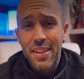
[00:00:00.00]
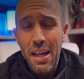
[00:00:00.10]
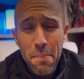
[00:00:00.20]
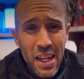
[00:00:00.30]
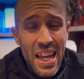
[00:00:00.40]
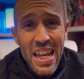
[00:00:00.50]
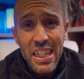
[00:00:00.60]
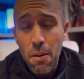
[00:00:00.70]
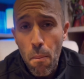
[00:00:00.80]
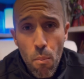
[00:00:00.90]
También
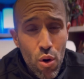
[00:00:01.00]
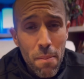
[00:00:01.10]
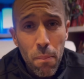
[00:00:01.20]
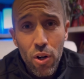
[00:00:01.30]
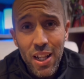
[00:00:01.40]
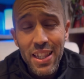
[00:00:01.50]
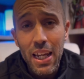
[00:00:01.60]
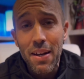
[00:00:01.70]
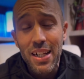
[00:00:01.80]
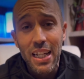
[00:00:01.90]
es muy importante
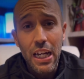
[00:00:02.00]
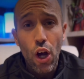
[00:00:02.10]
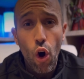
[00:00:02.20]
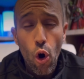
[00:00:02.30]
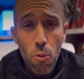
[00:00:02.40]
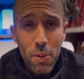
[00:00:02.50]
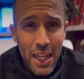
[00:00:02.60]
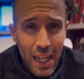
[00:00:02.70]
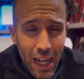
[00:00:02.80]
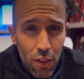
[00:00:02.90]
que van a estar
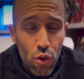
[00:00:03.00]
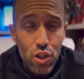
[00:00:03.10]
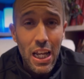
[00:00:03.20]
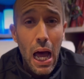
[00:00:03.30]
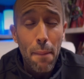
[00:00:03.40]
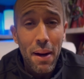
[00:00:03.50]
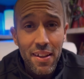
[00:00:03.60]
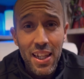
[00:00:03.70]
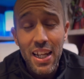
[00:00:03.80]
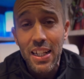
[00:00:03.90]
obligados a
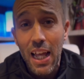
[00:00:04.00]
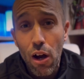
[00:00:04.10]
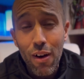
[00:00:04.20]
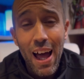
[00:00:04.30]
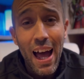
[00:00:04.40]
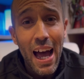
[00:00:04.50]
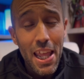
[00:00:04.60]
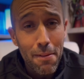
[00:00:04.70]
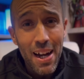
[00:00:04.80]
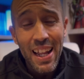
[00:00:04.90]
partir de ahora a
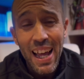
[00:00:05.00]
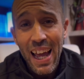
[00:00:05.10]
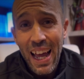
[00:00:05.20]
llevar